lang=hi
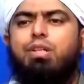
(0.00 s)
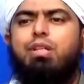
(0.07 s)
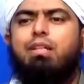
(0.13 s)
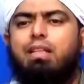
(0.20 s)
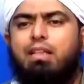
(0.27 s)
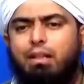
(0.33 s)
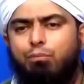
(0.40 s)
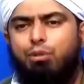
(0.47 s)

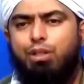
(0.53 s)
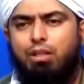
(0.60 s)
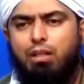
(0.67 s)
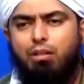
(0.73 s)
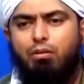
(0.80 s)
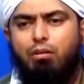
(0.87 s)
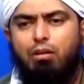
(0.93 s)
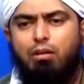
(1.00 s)
जिनके ज्यादा
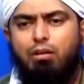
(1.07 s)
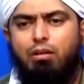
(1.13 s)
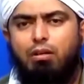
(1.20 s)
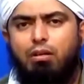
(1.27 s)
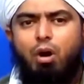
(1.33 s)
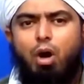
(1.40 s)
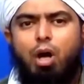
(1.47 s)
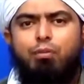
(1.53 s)
मुरीदीन हो
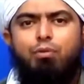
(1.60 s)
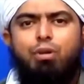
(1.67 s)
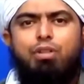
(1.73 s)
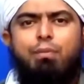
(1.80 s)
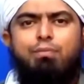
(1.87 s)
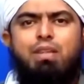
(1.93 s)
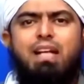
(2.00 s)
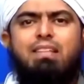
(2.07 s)
और
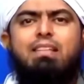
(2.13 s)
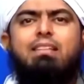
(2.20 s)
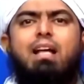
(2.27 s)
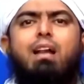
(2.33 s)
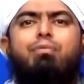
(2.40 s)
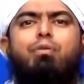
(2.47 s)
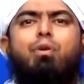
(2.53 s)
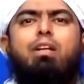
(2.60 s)
वो जब दस
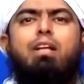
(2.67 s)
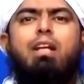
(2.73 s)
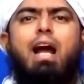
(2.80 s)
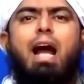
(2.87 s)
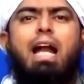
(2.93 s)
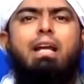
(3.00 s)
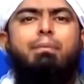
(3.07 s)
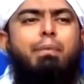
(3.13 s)
हजार फुट
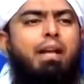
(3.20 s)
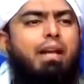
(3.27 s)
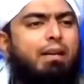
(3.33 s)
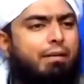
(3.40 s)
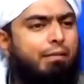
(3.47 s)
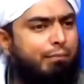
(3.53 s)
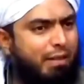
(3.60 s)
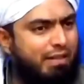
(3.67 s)
की हाइट पे
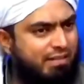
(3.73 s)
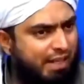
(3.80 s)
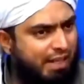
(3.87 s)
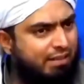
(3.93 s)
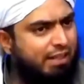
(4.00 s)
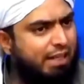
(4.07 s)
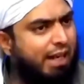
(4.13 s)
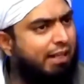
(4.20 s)
एयर
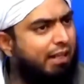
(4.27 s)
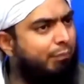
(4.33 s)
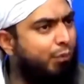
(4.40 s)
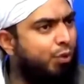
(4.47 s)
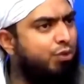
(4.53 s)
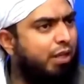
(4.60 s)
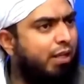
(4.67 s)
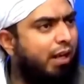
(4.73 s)
बस ए थ्री
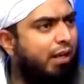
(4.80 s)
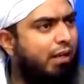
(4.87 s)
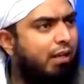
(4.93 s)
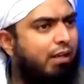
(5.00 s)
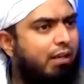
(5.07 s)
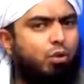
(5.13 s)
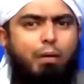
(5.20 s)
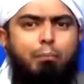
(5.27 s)
एटी पहुंचे ना
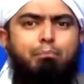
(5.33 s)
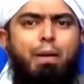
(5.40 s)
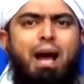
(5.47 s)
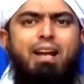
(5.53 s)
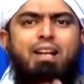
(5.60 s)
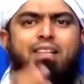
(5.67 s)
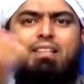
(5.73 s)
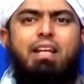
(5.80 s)
तो हम
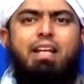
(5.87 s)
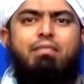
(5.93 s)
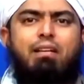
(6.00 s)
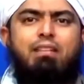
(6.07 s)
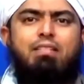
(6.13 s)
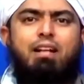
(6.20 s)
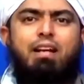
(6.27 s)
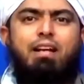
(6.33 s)
पायलट से
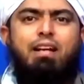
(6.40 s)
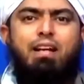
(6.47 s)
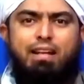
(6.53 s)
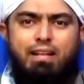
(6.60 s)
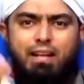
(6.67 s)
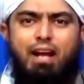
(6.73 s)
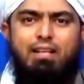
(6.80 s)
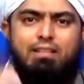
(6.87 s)
रिक्वेस्ट
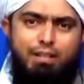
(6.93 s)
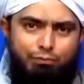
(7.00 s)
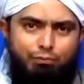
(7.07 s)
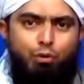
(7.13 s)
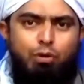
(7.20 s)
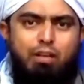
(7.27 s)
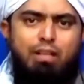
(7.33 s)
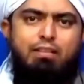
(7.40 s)
करेंगे यहां
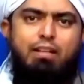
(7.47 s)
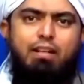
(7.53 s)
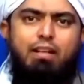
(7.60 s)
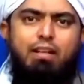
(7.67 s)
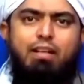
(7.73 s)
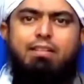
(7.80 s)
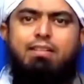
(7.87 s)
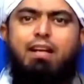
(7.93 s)
से फोन के
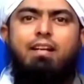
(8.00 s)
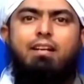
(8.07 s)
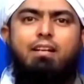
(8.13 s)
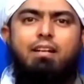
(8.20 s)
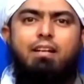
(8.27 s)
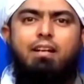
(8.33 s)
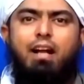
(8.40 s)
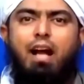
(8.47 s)
जरिए कि
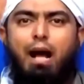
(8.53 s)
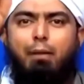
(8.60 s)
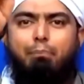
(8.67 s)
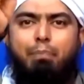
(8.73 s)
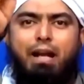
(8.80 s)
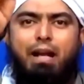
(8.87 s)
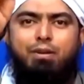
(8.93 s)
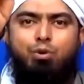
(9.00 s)
सर
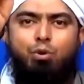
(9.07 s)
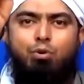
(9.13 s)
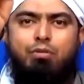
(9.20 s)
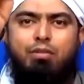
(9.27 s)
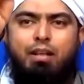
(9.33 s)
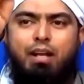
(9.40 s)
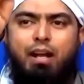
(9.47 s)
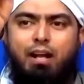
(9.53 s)
आप
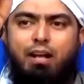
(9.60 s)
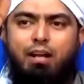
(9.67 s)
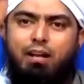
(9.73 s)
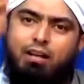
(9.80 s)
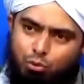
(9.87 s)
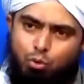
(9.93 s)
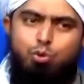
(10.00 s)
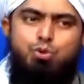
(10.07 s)
पैराशूट से ना
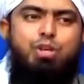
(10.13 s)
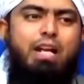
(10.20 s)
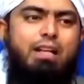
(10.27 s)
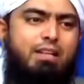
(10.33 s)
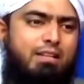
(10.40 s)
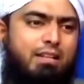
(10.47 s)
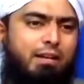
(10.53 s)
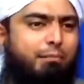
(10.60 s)
कूद
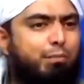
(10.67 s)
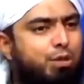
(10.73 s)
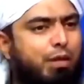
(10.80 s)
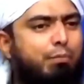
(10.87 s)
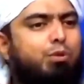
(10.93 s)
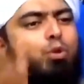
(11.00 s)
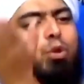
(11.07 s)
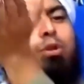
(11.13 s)
जाए नीचे
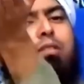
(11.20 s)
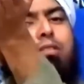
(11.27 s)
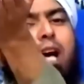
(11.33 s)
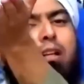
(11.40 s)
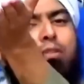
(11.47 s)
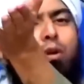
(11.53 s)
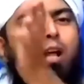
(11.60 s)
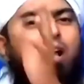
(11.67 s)
पीछे
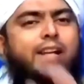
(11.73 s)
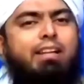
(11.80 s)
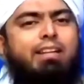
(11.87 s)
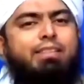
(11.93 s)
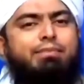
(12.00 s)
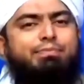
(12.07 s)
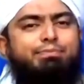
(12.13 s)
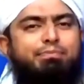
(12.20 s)
बुजुर्ग जहाज उड़ा
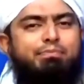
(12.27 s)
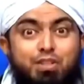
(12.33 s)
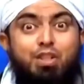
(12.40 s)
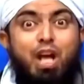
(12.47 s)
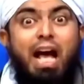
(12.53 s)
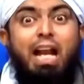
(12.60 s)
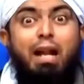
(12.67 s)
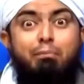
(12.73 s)
लेंगे
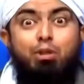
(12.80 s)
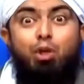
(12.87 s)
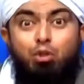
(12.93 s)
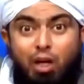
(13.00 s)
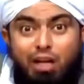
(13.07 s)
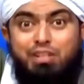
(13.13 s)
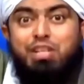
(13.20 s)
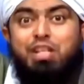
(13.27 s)
सारे
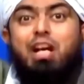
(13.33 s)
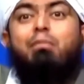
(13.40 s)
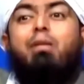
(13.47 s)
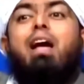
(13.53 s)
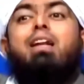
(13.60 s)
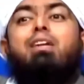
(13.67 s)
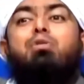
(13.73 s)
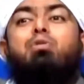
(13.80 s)
बुजुर्ग तो
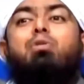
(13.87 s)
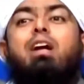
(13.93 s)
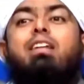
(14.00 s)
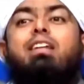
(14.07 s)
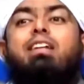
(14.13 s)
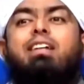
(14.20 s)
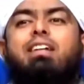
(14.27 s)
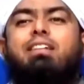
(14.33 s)
अड़चीखा मारना शुरू कर